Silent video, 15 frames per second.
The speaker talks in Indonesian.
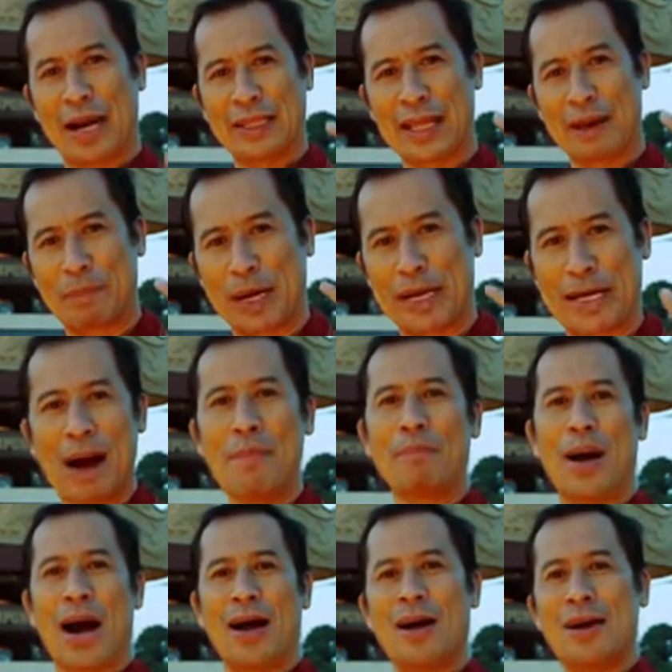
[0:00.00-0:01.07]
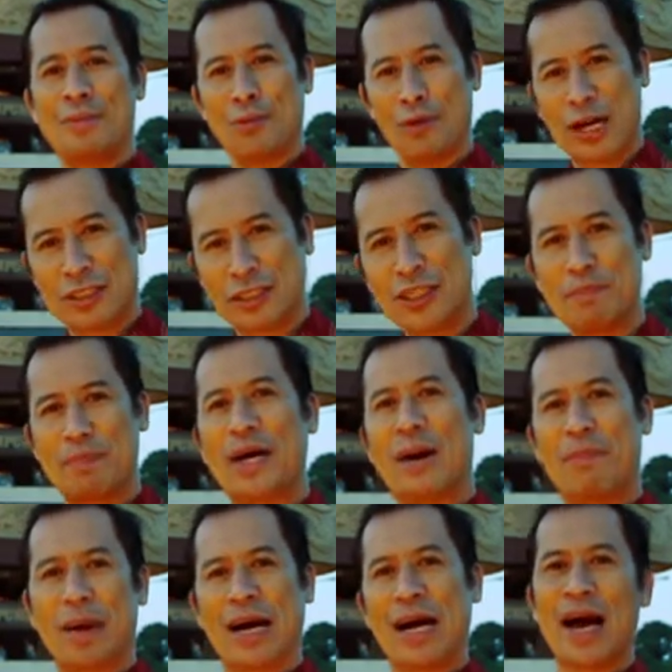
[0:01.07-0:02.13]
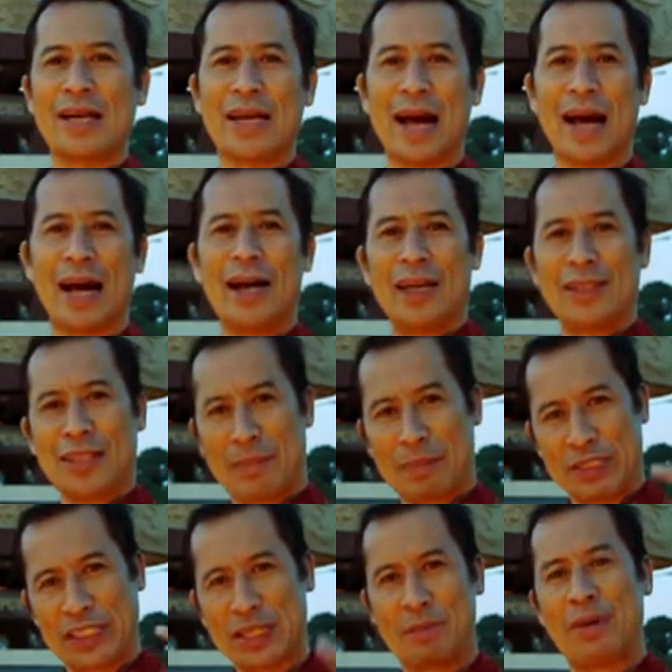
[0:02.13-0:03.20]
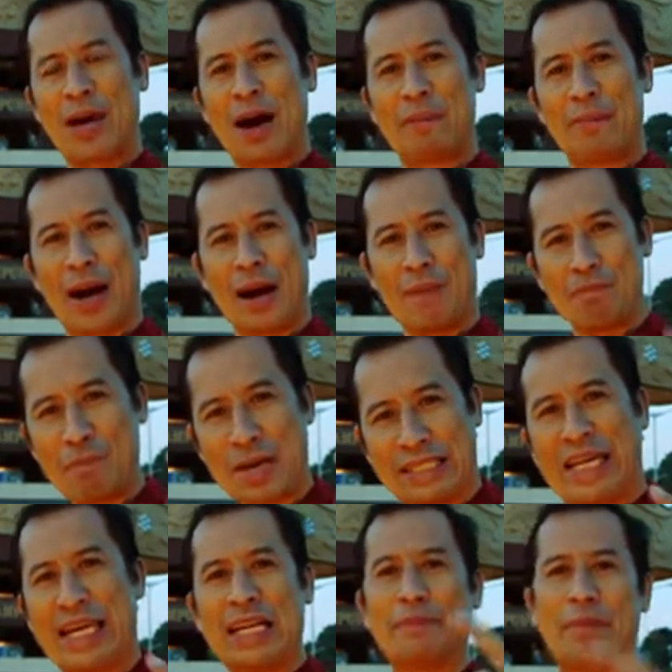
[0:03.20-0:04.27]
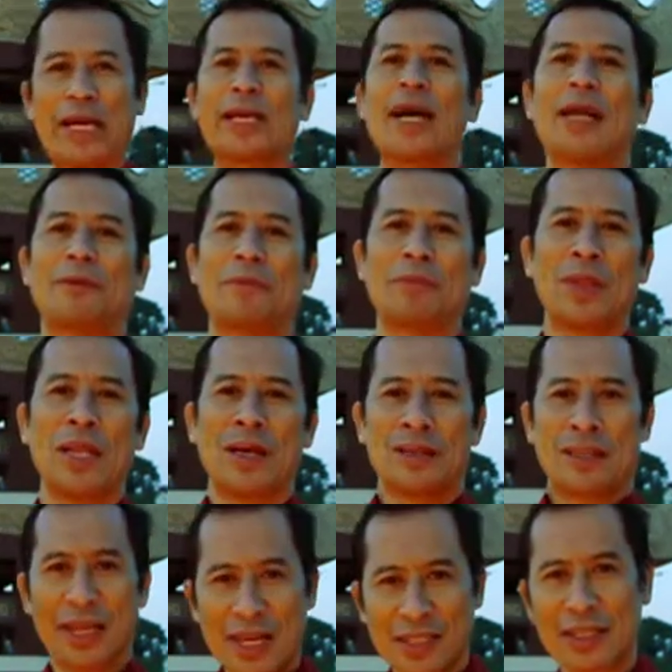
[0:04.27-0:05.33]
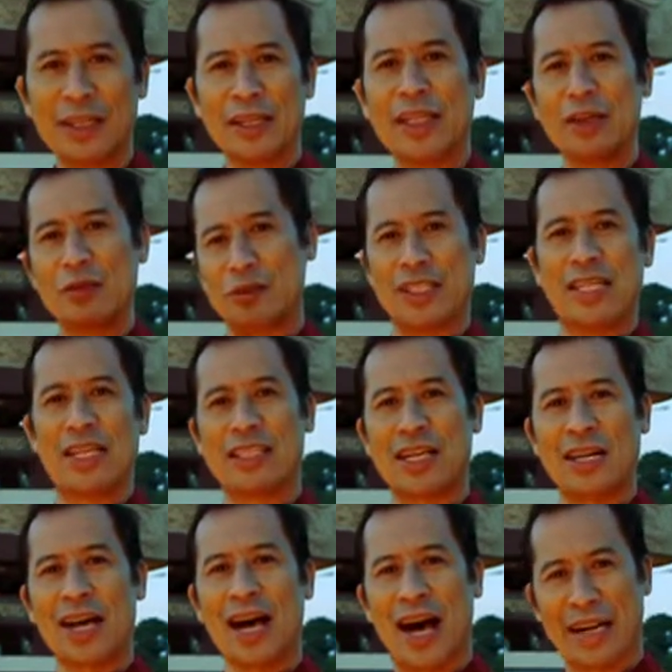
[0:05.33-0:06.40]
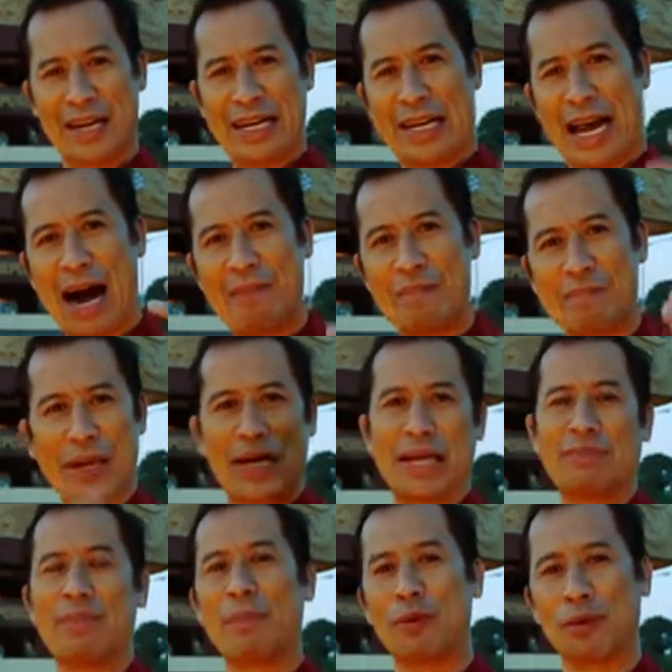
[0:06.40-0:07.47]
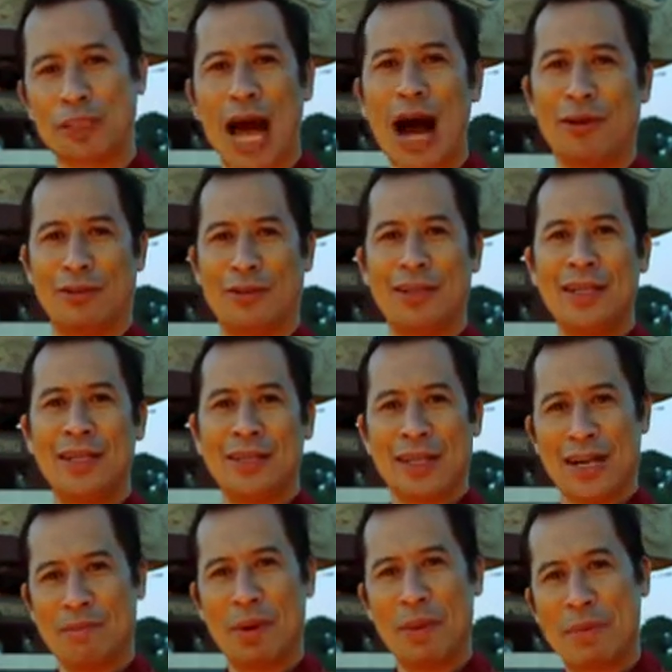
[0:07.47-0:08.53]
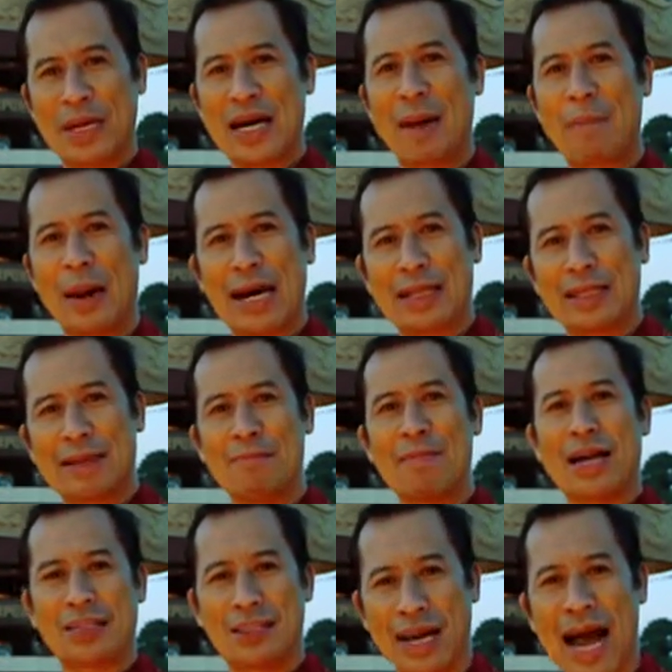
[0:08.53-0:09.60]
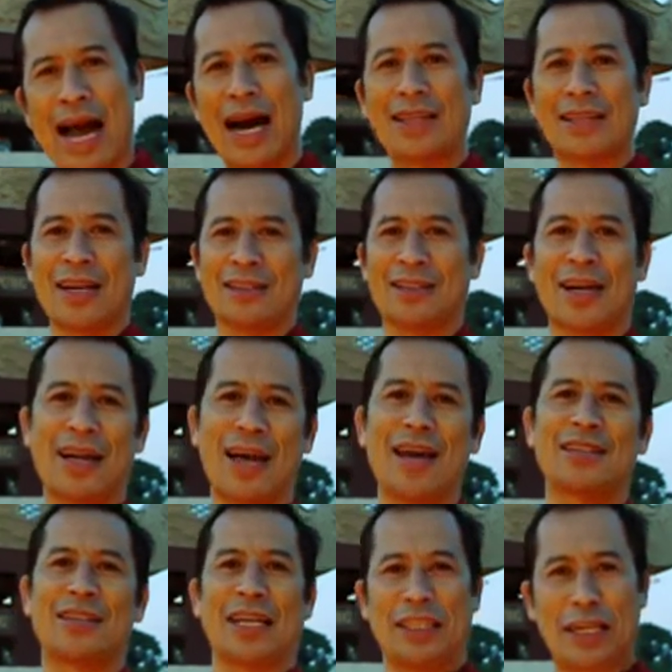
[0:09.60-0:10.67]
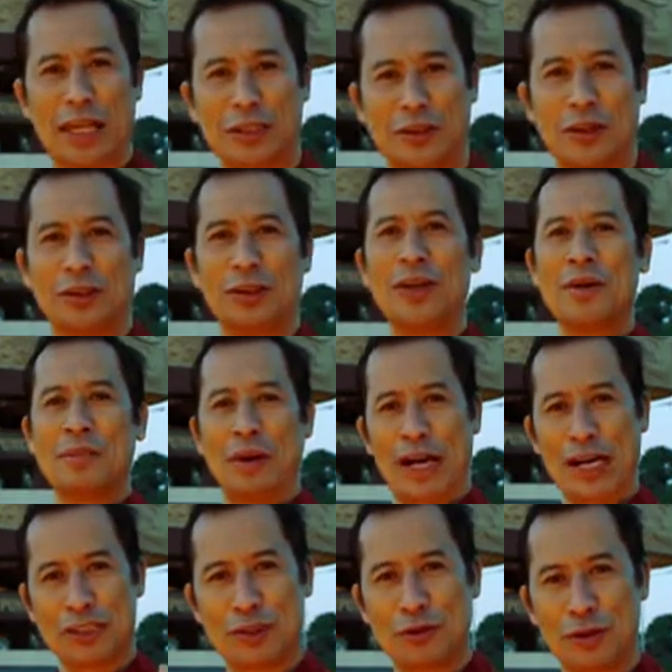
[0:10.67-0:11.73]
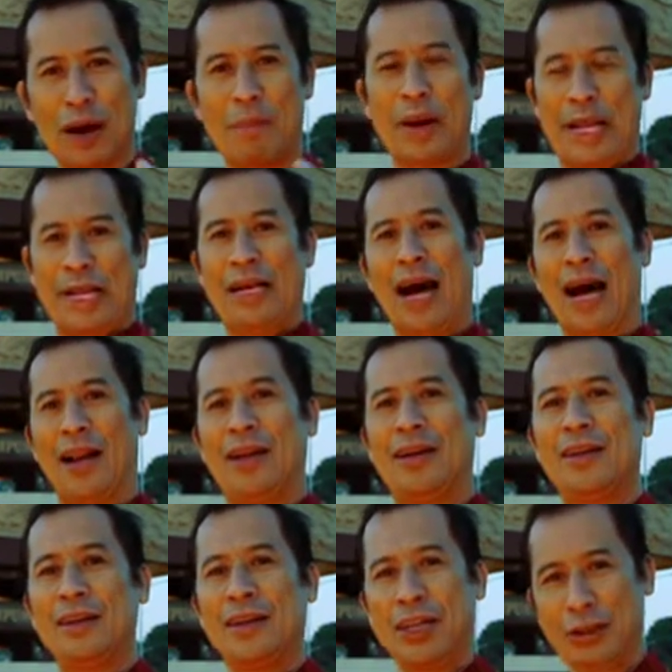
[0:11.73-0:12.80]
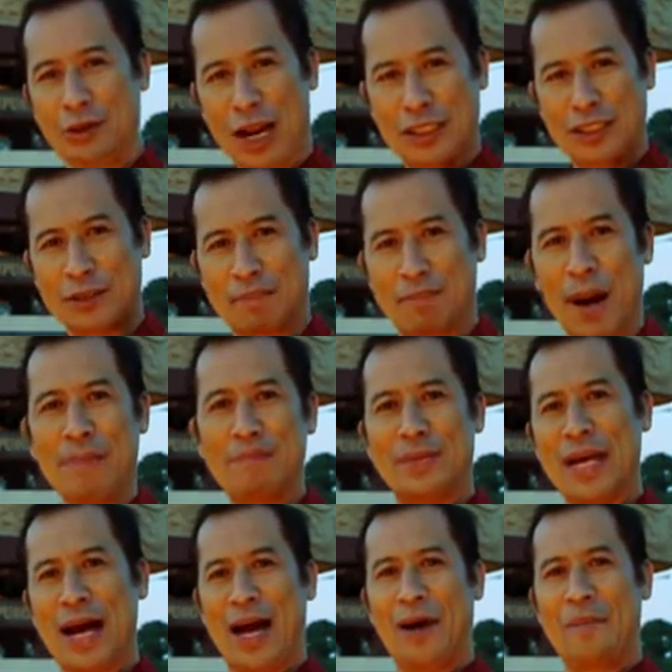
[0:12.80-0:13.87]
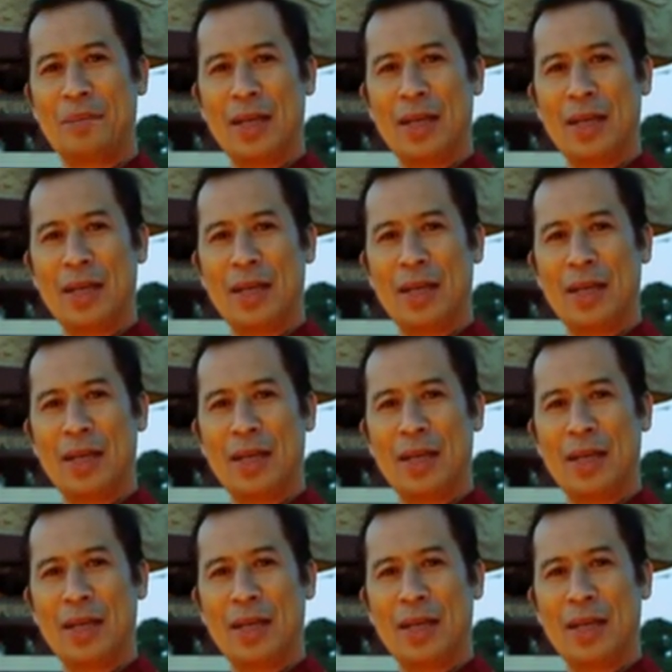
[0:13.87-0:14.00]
kita berdampak, bukan seberapa kaya tapi seberapa menjadi berkat. Saya sendiri usia saya hari ini hampir 50 tahun dan beberapa teman seangkatan saya saya terkejut mereka sudah meninggal. Itulah sebabnya